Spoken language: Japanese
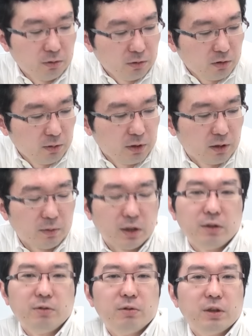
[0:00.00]
本当の意味でま
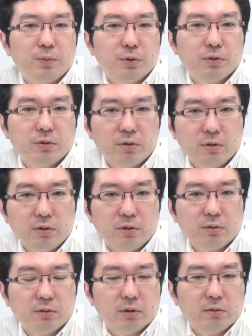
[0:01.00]
だ日本ではポストトゥルースとい
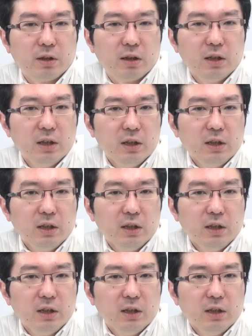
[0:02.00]
うところでは